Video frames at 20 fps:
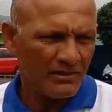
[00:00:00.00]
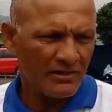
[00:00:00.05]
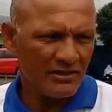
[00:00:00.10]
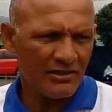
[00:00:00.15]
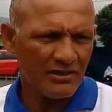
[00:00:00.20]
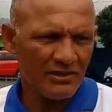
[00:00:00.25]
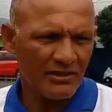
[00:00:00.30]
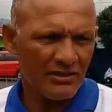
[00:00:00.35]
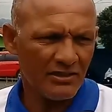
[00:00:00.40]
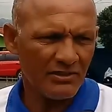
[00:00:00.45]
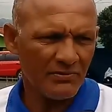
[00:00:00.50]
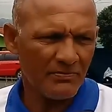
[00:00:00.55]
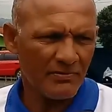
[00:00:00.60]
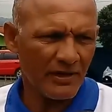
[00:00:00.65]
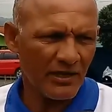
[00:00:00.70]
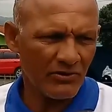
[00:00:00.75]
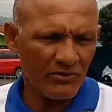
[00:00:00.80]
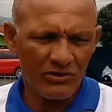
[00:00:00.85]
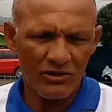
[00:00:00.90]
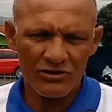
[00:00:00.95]
e
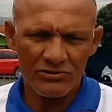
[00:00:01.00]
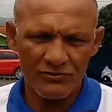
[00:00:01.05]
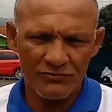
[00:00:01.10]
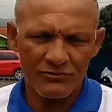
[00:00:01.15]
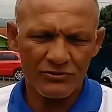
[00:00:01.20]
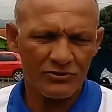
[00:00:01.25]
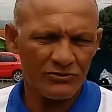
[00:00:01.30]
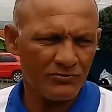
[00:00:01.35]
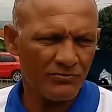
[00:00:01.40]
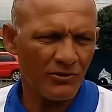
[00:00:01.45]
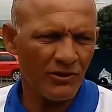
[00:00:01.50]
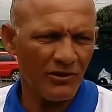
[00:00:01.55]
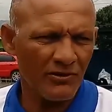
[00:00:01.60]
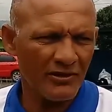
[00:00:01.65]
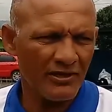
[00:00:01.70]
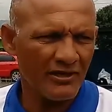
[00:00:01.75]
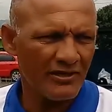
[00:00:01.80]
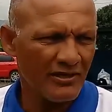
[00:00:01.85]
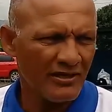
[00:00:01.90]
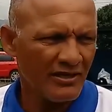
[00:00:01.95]
para nós o futebol.
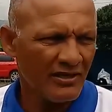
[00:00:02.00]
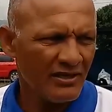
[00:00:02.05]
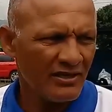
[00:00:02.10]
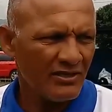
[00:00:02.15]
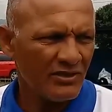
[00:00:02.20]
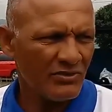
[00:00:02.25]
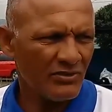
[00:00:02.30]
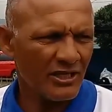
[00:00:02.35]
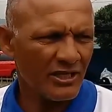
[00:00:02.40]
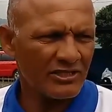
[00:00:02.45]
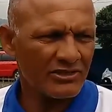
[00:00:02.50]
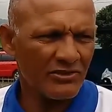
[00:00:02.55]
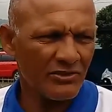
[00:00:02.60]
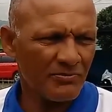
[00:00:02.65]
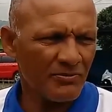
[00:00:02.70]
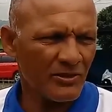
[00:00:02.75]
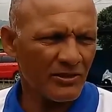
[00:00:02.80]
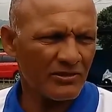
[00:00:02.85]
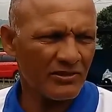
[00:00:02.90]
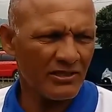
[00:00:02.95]
Né? Eu acho que é
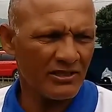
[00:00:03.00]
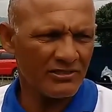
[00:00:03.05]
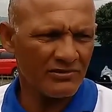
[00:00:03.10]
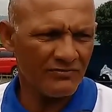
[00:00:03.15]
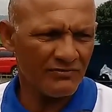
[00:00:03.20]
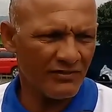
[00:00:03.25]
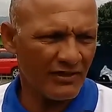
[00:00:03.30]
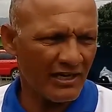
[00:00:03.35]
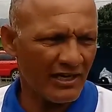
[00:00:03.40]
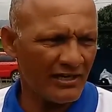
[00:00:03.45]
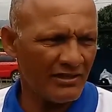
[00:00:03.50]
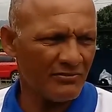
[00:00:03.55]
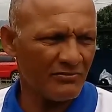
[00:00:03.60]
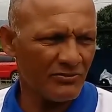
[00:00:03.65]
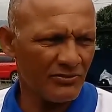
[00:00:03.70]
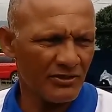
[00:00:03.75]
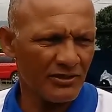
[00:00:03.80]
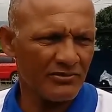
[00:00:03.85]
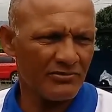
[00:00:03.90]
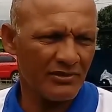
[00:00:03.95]
importante, vale
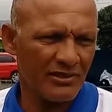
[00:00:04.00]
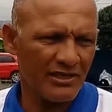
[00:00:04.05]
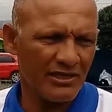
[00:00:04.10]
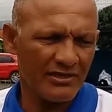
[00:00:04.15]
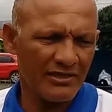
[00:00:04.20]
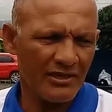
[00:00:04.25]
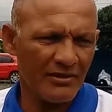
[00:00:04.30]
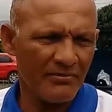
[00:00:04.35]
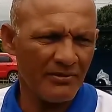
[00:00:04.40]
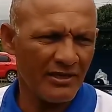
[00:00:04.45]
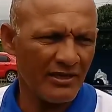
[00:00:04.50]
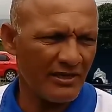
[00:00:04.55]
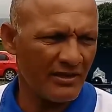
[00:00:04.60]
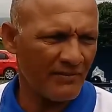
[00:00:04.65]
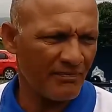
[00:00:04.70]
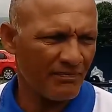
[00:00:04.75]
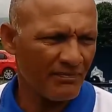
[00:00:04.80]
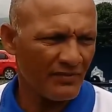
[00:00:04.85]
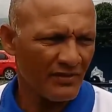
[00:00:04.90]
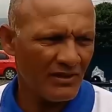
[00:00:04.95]
muito né? a
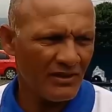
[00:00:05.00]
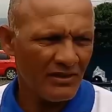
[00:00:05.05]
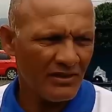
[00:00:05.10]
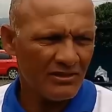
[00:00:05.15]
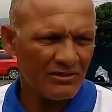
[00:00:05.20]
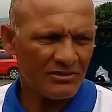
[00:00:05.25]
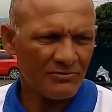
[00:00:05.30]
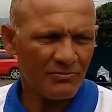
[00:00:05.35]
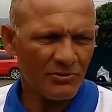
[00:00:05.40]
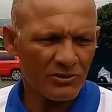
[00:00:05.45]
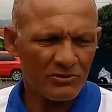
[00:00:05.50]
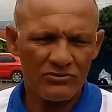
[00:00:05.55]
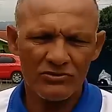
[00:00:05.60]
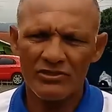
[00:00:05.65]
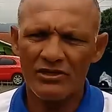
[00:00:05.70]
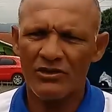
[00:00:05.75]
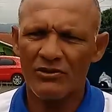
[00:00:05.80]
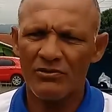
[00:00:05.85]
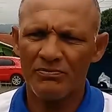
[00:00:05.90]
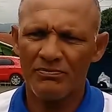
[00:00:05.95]
DME de
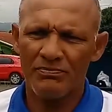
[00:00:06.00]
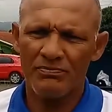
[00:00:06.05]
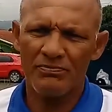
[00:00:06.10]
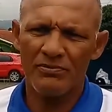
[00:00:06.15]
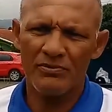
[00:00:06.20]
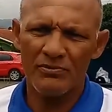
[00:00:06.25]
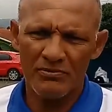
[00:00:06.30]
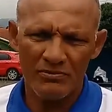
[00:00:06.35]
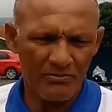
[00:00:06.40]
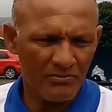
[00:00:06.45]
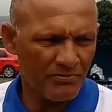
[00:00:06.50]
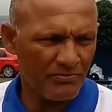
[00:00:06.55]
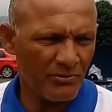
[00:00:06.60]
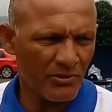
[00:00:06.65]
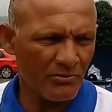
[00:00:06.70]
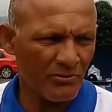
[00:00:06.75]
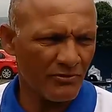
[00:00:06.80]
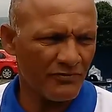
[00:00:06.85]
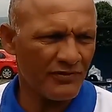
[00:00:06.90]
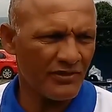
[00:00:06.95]
Portunhão
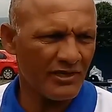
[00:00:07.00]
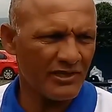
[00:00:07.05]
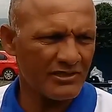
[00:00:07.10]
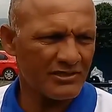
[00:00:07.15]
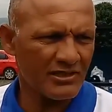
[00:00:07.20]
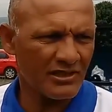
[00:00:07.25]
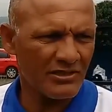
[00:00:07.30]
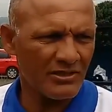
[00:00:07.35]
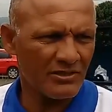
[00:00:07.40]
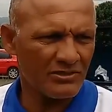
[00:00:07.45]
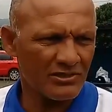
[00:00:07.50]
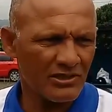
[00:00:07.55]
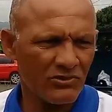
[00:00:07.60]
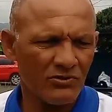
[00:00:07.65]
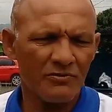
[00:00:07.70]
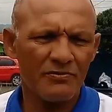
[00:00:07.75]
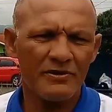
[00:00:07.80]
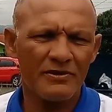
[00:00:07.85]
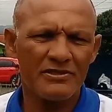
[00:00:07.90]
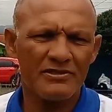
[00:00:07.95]
promovendo essa, essa
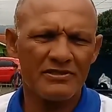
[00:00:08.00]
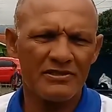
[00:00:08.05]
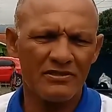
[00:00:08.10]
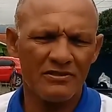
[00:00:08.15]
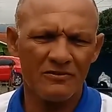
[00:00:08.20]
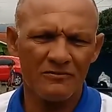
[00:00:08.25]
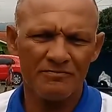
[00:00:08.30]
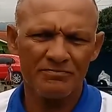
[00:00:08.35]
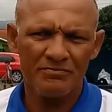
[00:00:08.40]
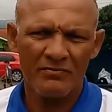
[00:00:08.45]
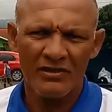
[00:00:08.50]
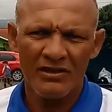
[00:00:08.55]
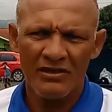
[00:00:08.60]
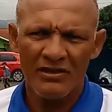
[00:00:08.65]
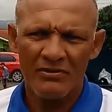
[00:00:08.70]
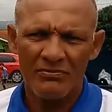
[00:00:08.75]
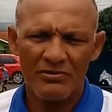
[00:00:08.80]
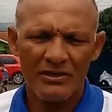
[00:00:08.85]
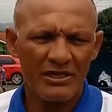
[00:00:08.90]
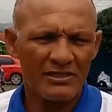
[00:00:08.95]
competição
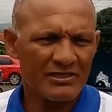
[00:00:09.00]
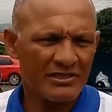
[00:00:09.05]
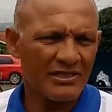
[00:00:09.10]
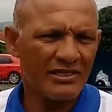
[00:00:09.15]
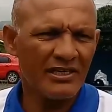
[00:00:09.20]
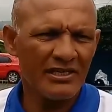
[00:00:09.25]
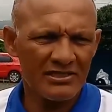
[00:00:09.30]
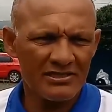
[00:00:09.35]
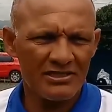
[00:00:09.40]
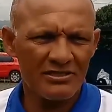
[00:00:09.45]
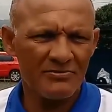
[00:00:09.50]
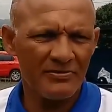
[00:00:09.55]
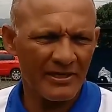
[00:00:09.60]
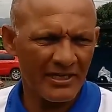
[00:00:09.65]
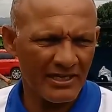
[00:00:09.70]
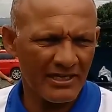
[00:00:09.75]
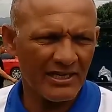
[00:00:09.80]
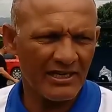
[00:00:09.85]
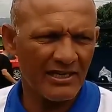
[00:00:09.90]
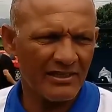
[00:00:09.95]
para as crianças
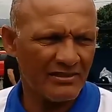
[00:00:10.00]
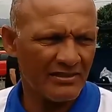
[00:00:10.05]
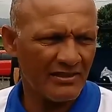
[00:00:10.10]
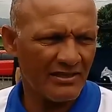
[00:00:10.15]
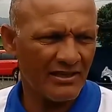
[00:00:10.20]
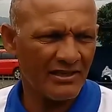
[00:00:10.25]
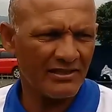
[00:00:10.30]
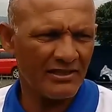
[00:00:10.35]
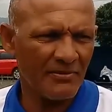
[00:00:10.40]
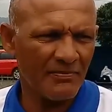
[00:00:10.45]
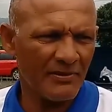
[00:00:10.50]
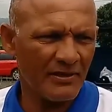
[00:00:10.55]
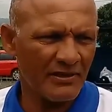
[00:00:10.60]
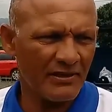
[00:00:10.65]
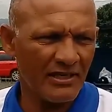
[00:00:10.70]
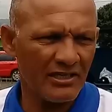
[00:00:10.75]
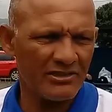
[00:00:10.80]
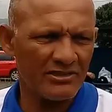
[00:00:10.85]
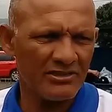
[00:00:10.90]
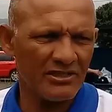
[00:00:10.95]
brincarem. Né?
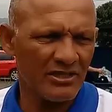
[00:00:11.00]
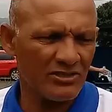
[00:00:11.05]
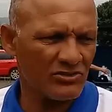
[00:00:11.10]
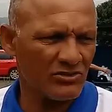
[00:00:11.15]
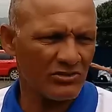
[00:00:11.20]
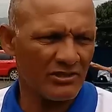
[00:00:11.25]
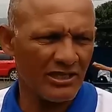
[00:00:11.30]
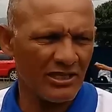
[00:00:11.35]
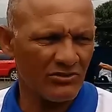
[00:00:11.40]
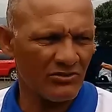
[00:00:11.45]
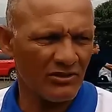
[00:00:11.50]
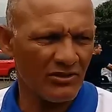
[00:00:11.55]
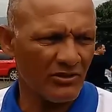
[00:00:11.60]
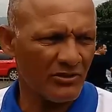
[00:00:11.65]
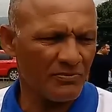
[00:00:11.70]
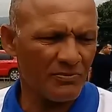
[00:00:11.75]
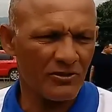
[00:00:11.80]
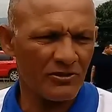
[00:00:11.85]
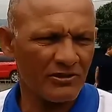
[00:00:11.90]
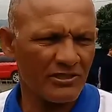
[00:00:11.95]
Independente de resultado ou não, o
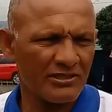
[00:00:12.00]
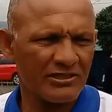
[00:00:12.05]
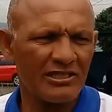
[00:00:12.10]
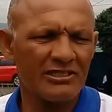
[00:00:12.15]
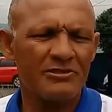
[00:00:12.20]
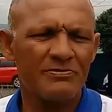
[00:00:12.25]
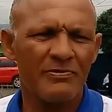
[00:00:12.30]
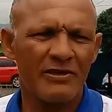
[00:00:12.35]
importante é eles